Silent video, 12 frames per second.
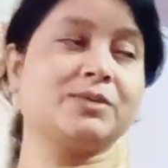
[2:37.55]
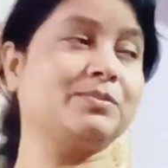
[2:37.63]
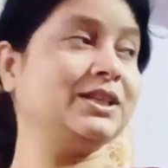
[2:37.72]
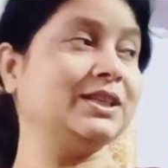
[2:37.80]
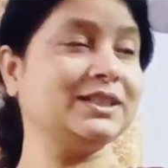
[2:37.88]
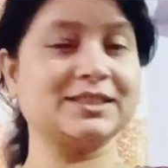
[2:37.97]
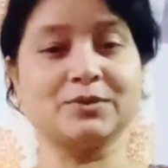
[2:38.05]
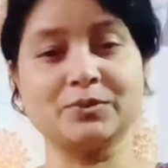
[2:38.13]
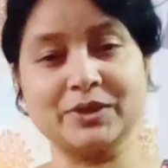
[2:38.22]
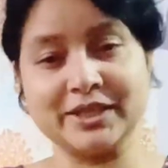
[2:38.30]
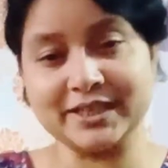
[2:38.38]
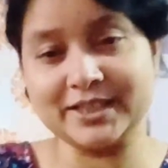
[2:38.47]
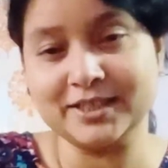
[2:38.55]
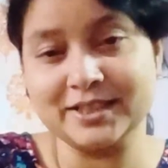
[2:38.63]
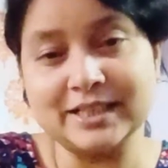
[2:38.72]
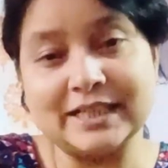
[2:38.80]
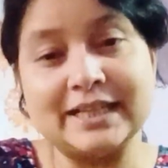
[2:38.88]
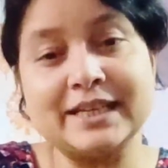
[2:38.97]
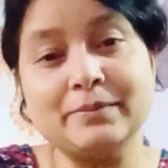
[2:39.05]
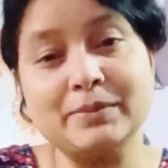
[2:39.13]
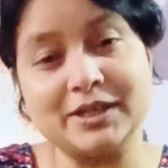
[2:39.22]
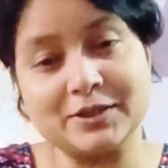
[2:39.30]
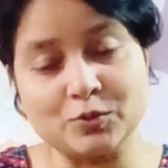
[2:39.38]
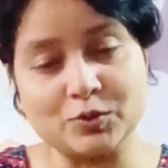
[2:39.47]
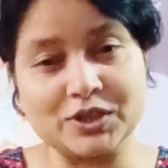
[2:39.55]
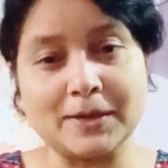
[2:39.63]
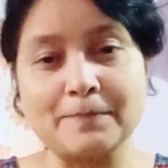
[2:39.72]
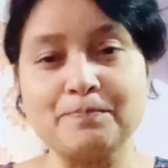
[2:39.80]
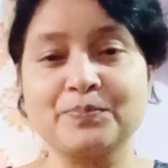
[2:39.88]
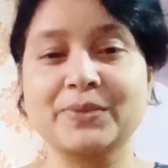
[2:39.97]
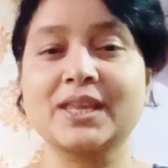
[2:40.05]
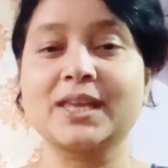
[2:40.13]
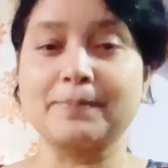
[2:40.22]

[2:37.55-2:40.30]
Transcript: क्योंकि अभी नींद से उठे हैं लेकिन मैंने सोचा